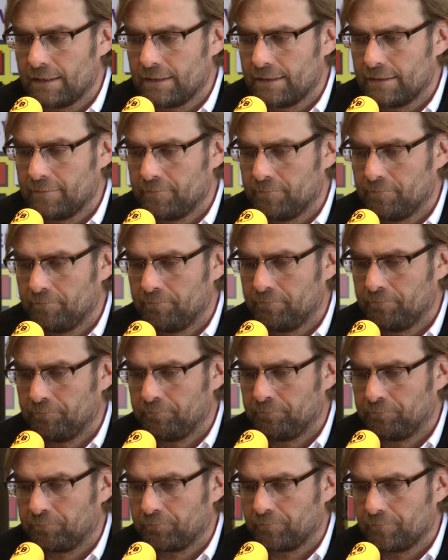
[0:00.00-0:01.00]
ähm,
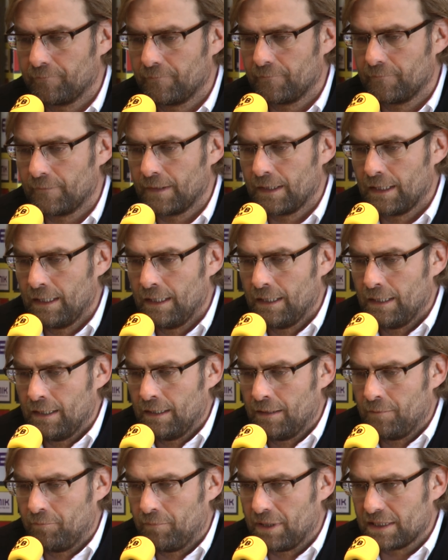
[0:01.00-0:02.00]

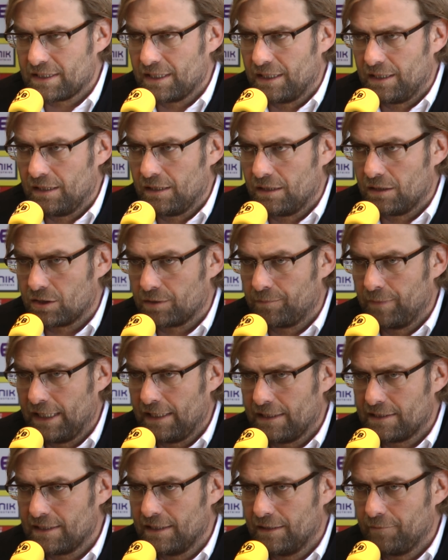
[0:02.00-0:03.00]
Marcel
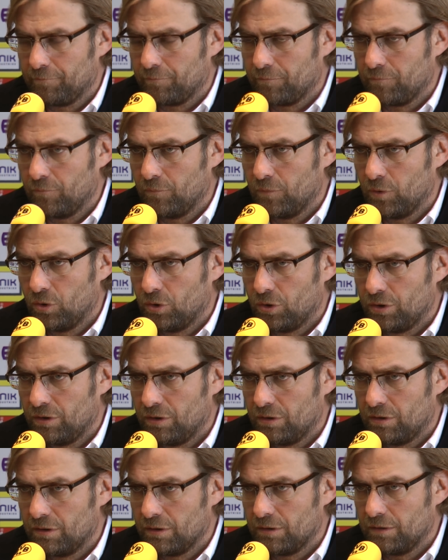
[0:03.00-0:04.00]
Schmelzer.
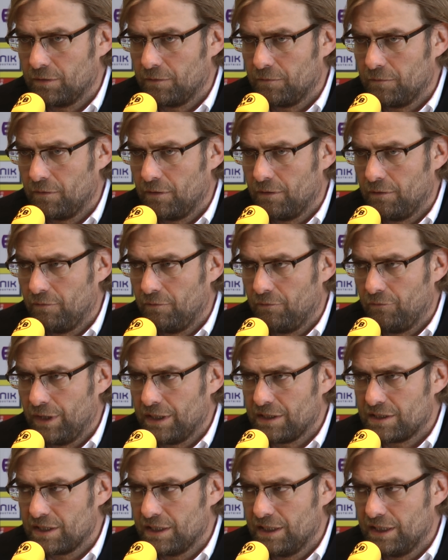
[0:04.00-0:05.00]
Und
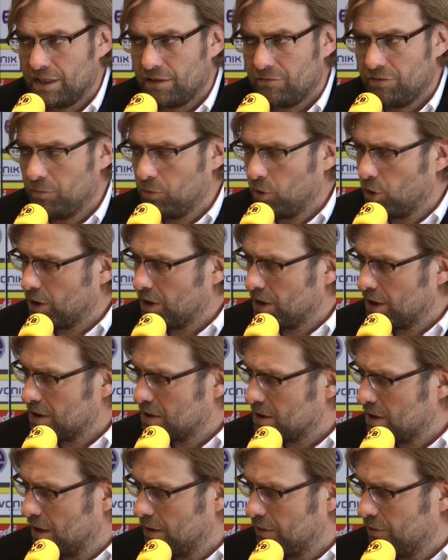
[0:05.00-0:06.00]
wenn es irgendwie möglich
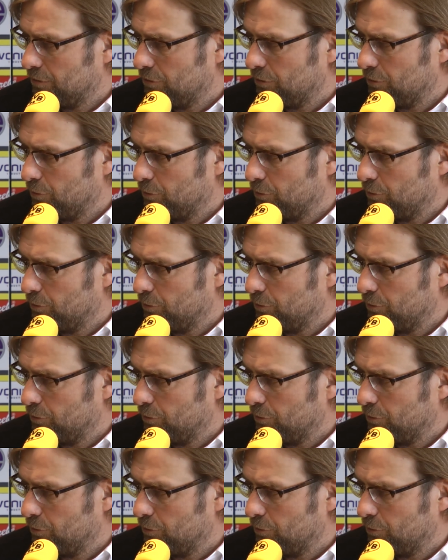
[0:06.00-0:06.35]
ist, dann